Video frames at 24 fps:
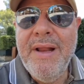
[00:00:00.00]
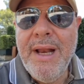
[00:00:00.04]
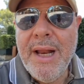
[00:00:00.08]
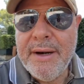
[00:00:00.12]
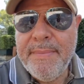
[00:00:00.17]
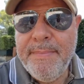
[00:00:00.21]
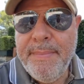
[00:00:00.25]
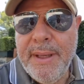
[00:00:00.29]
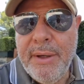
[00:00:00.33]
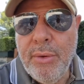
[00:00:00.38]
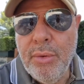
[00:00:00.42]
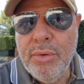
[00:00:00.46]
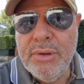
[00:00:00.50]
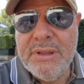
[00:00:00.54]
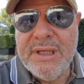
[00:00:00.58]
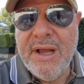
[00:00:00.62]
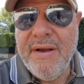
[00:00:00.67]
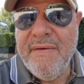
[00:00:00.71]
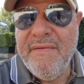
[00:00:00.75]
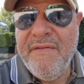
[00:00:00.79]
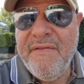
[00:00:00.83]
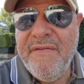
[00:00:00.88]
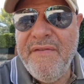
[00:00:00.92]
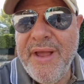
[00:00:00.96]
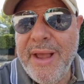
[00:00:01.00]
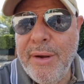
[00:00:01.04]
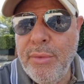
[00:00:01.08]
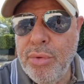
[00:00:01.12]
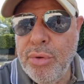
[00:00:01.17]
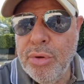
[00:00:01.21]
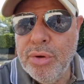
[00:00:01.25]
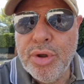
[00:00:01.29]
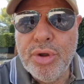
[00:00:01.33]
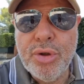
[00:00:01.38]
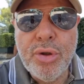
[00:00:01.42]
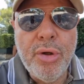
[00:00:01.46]
Perosa,
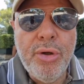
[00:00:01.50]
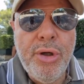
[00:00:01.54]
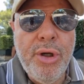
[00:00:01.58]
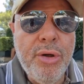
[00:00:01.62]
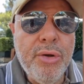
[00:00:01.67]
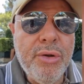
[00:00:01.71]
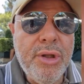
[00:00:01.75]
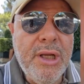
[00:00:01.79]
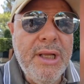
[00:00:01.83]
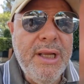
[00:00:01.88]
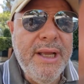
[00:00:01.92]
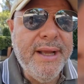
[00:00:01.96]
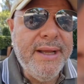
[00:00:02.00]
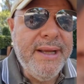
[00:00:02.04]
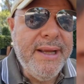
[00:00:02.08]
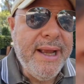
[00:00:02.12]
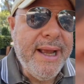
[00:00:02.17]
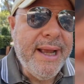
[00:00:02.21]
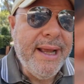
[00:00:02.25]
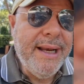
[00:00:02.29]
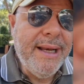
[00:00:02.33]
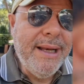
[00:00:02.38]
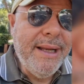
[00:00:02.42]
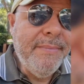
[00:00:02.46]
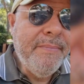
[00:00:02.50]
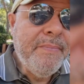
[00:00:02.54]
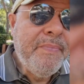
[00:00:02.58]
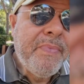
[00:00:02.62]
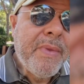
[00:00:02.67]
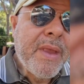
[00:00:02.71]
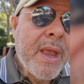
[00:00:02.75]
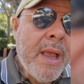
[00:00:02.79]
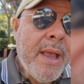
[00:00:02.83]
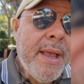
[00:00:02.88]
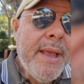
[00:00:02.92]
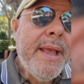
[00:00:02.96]
feudo storico degli Agnelli
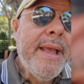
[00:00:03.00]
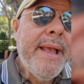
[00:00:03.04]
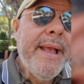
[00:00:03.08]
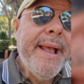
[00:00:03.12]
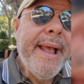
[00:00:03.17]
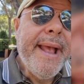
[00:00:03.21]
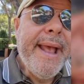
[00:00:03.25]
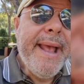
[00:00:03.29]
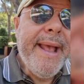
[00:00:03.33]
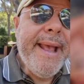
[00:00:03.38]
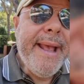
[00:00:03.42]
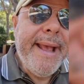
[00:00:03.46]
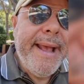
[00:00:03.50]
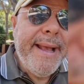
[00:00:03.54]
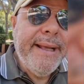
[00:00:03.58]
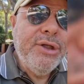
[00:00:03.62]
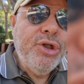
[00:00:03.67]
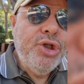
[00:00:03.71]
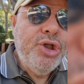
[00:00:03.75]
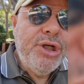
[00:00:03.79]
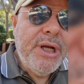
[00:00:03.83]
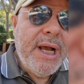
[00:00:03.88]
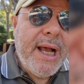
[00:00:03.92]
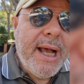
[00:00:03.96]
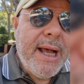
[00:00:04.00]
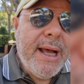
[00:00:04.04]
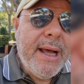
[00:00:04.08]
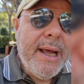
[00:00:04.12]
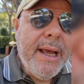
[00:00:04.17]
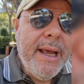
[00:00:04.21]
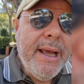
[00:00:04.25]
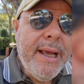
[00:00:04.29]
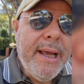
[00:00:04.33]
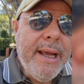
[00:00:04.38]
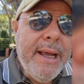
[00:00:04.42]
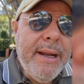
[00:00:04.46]
e già
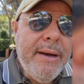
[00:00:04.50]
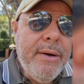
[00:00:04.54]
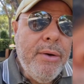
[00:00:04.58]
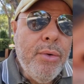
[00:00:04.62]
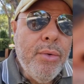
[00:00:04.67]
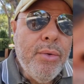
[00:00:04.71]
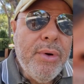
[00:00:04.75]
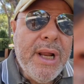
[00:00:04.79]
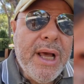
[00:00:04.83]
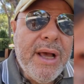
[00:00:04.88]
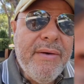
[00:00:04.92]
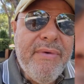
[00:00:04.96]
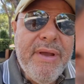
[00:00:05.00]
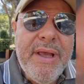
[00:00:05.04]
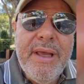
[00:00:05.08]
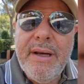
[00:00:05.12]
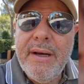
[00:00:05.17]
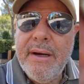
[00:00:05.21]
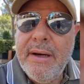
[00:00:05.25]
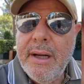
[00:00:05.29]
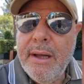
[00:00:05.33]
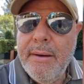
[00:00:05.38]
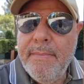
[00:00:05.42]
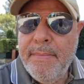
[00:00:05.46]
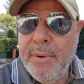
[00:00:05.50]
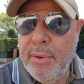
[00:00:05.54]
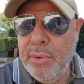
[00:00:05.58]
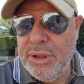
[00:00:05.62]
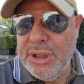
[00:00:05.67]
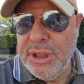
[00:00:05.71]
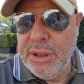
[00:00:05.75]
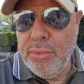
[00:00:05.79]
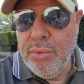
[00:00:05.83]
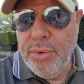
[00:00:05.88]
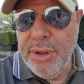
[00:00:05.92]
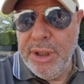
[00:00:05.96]
eh, non aver
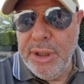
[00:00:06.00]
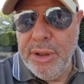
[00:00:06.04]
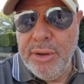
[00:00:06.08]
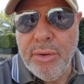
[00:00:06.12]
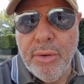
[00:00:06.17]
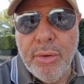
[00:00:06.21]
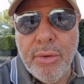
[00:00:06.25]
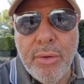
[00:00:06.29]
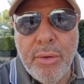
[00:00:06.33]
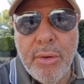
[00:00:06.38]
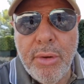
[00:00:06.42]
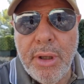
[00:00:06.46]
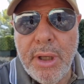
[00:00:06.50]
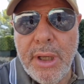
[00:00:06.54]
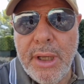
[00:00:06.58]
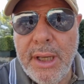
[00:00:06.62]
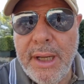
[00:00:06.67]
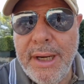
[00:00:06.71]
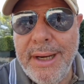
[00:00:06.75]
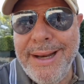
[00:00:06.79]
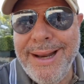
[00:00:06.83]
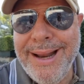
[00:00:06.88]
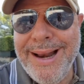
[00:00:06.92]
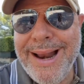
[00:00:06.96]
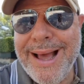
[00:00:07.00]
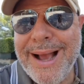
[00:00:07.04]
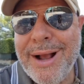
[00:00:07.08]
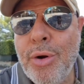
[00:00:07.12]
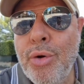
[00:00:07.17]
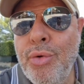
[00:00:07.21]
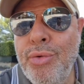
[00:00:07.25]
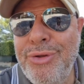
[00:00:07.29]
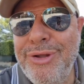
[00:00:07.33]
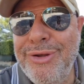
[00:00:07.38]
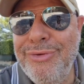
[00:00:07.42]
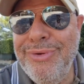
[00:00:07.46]
proseguito eh, nella
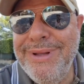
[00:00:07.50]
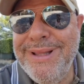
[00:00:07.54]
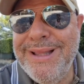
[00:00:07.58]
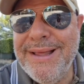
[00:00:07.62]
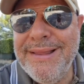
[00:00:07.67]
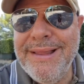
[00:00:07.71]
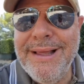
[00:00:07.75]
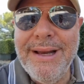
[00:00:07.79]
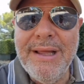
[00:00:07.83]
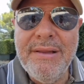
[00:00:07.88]
continuità della